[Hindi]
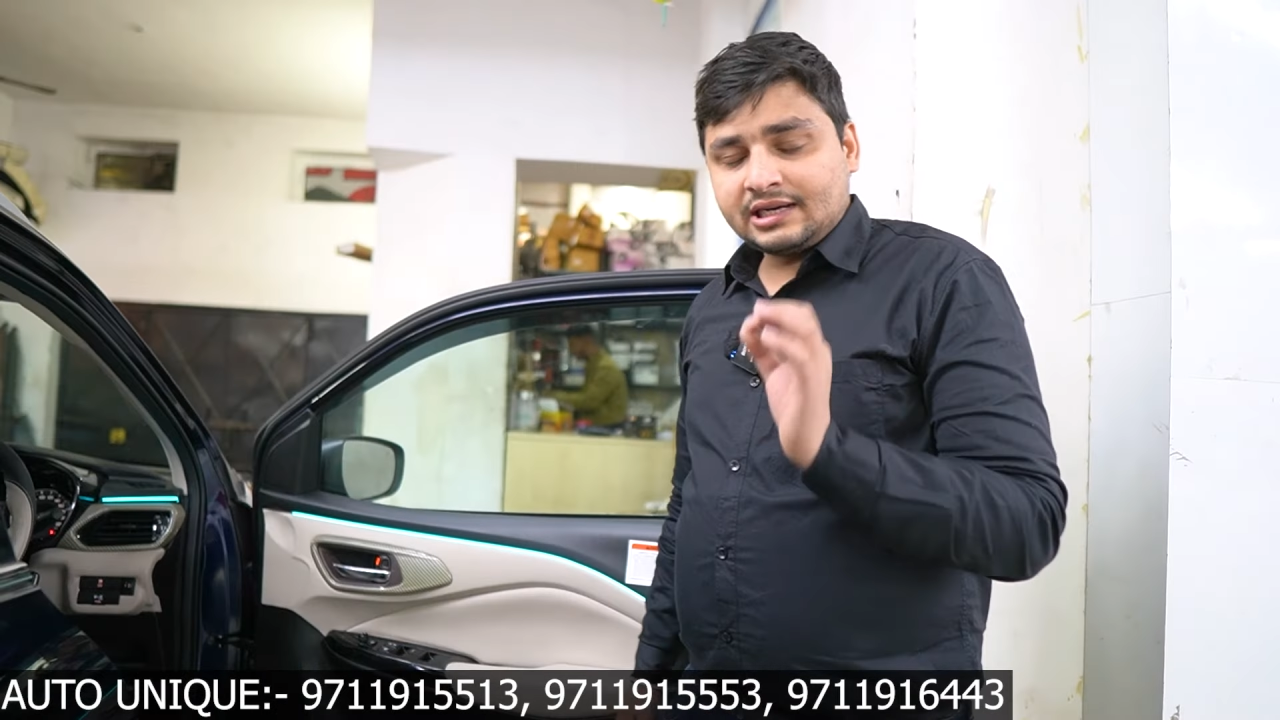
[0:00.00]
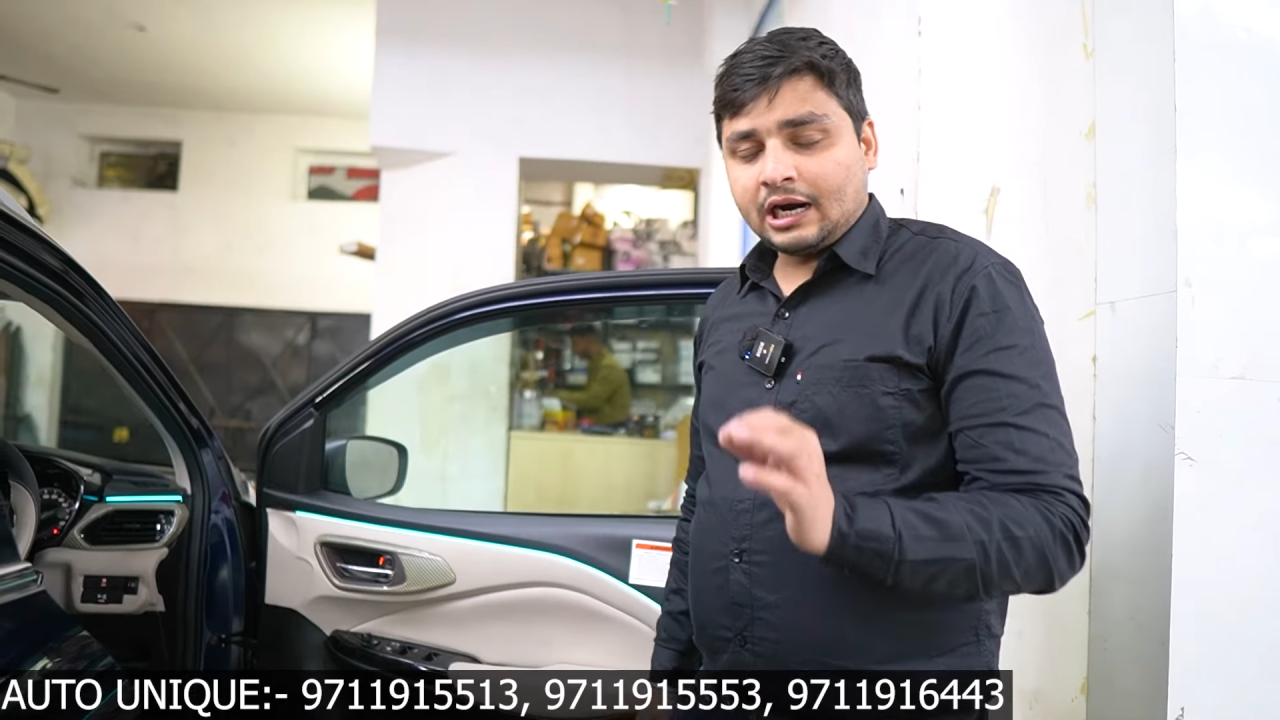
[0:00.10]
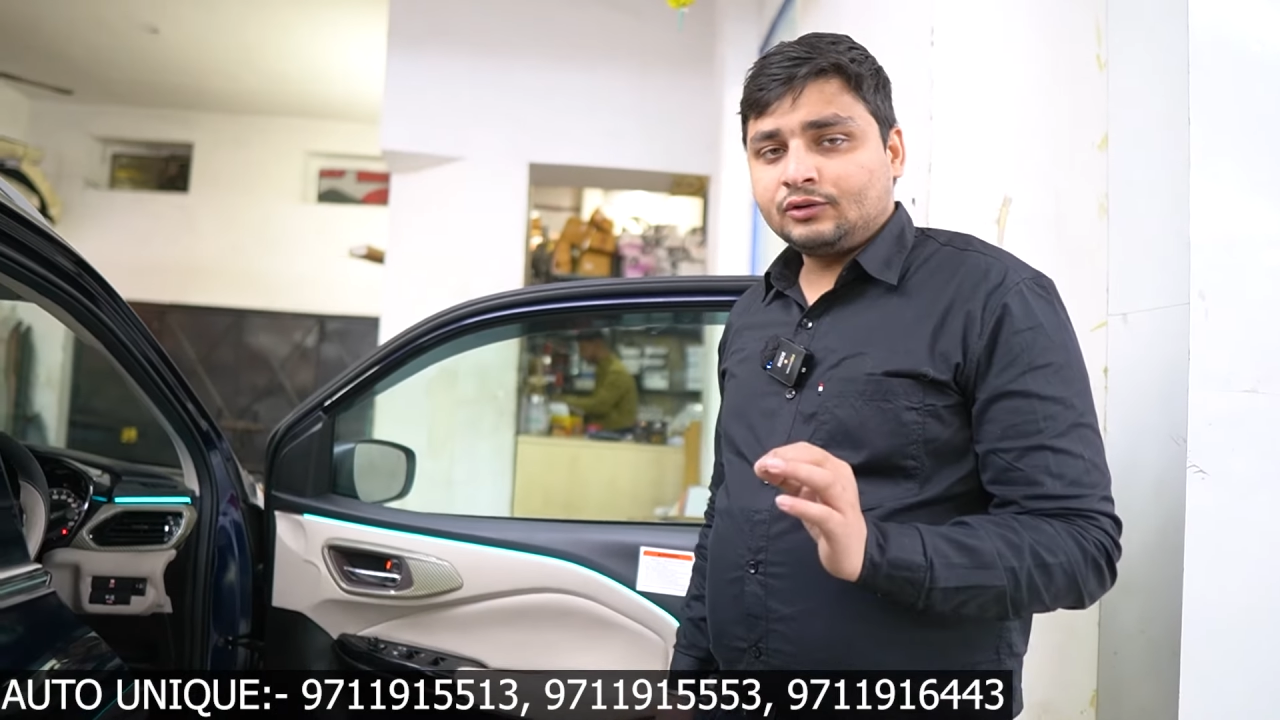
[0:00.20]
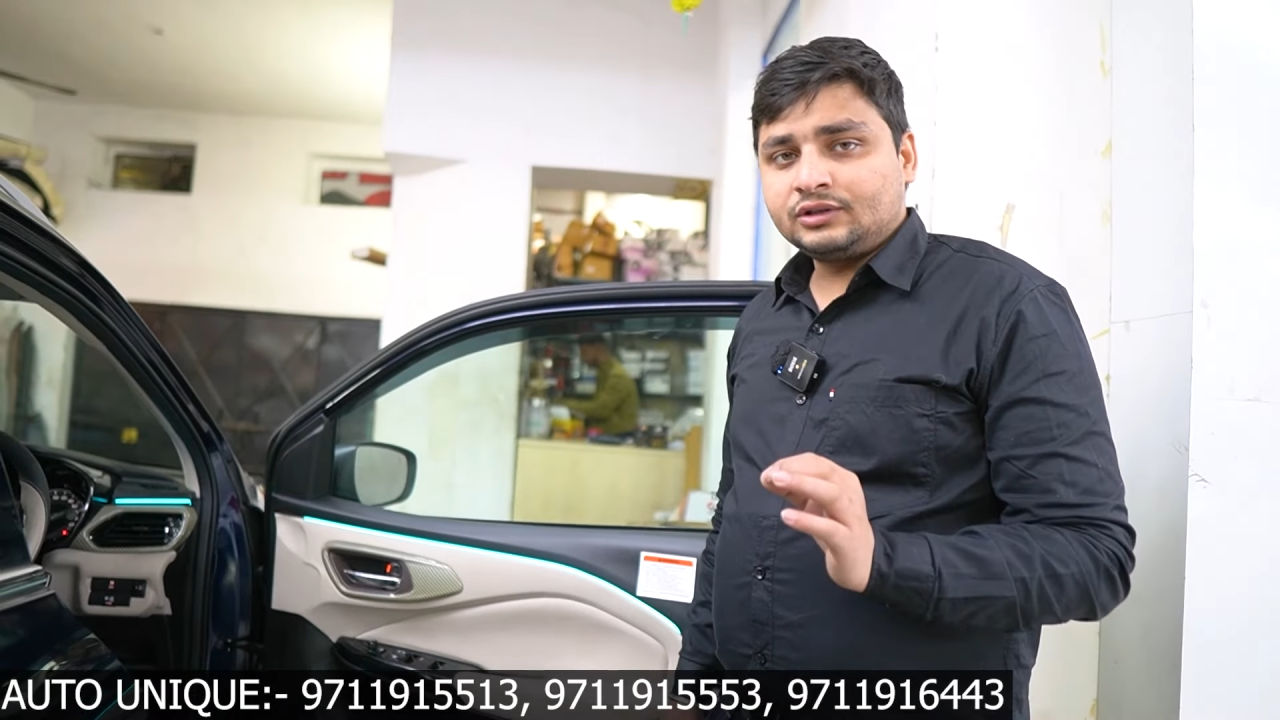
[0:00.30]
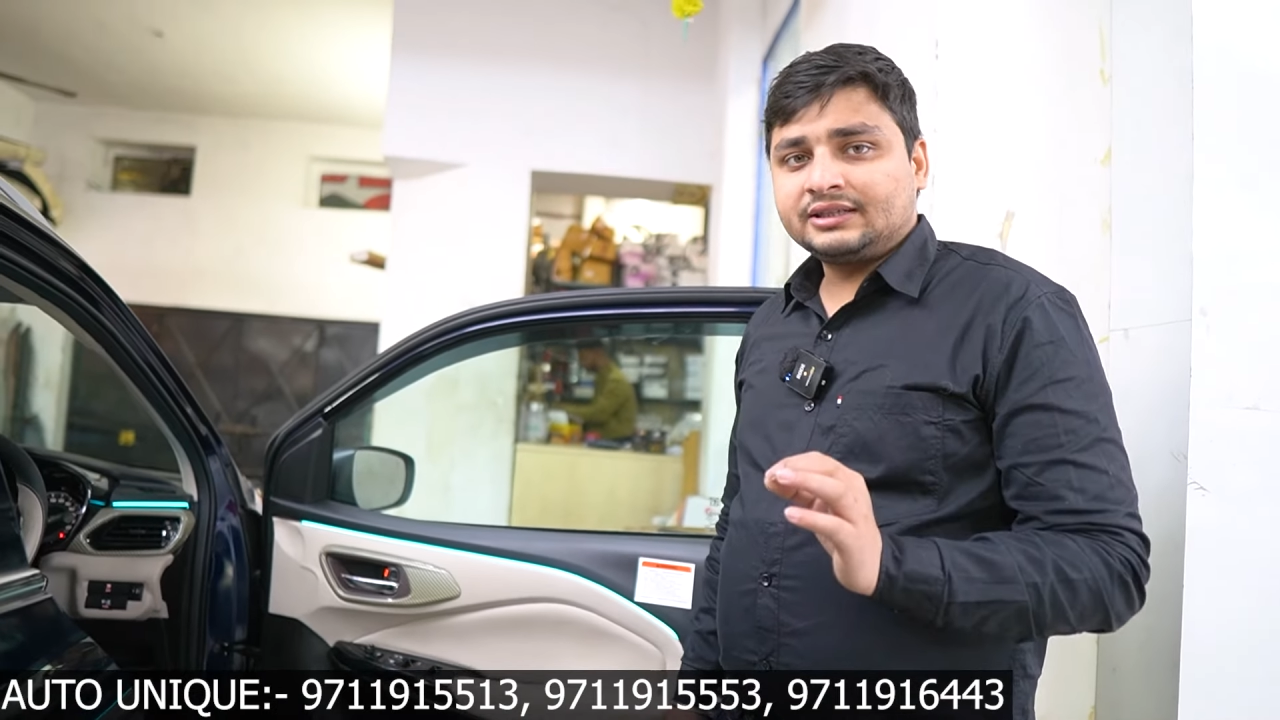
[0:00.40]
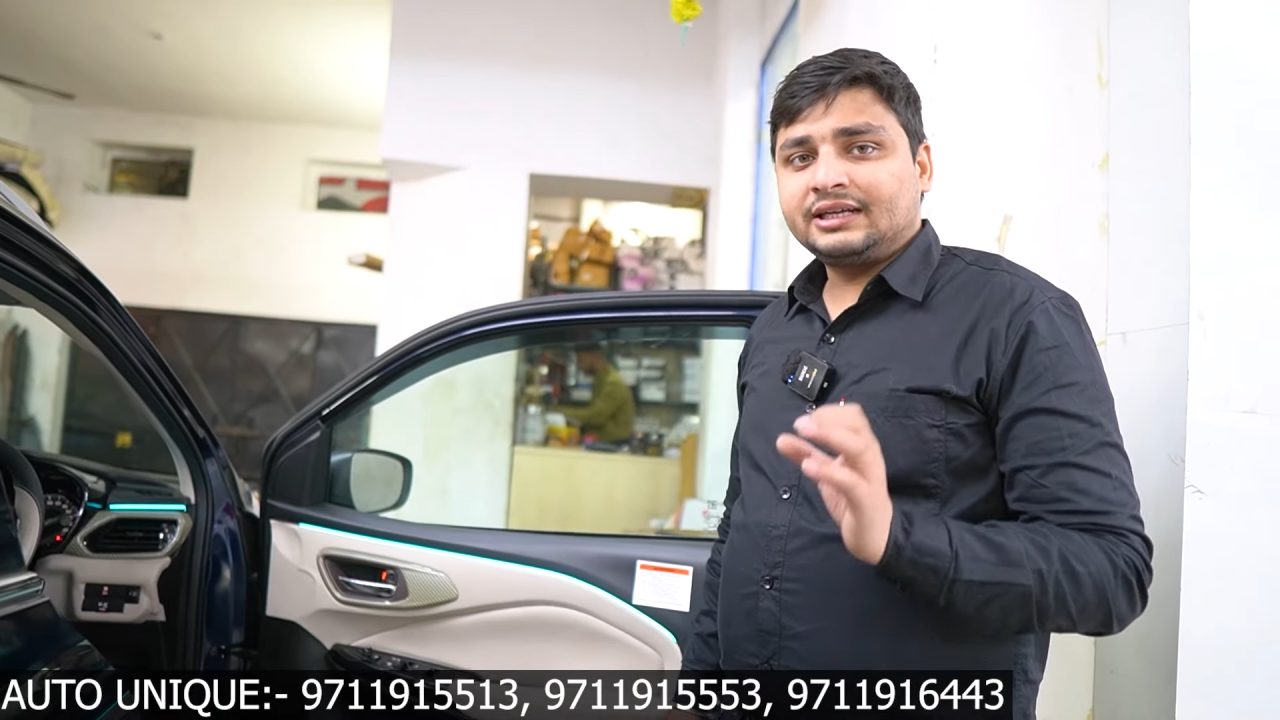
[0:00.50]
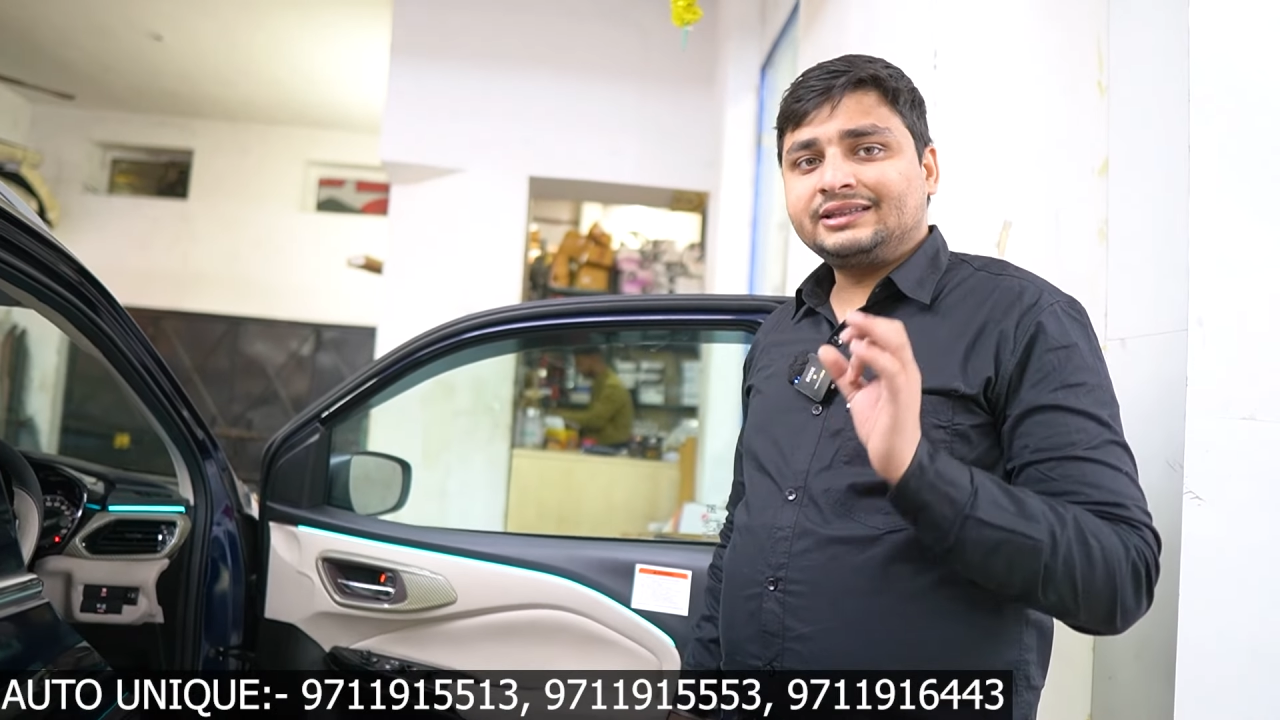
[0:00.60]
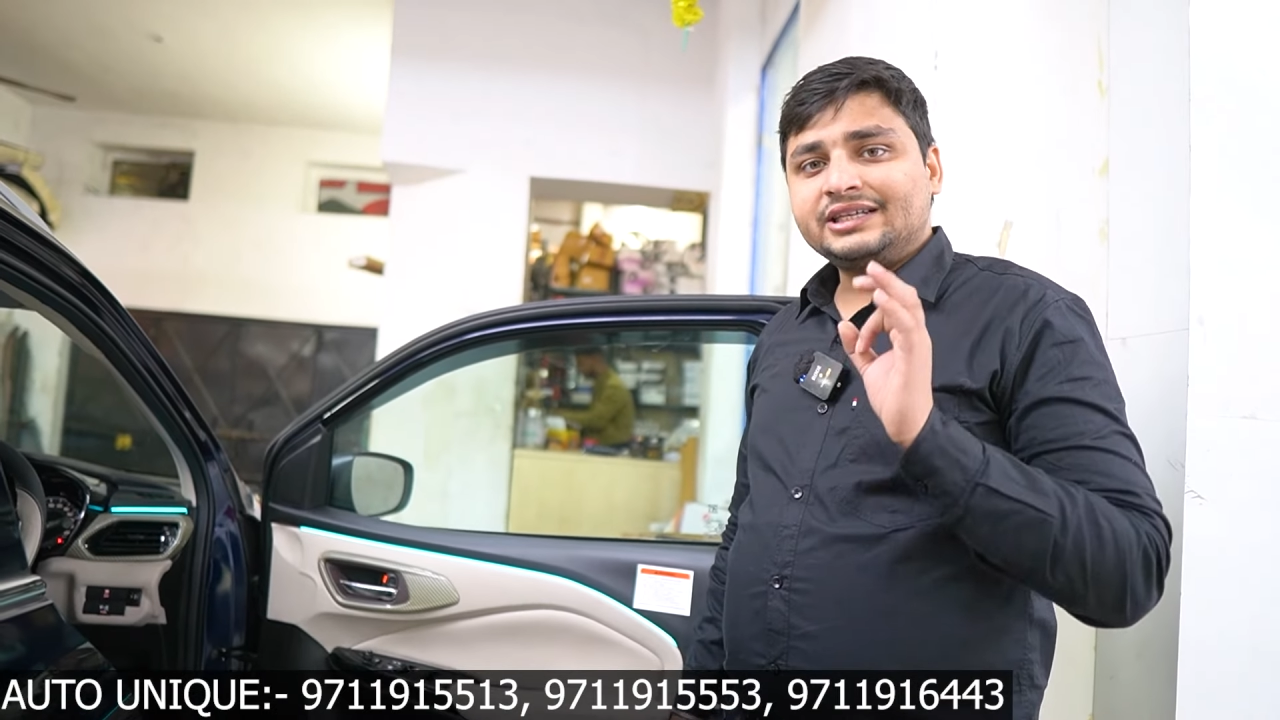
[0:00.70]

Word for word: स्टार्ट हो जाता है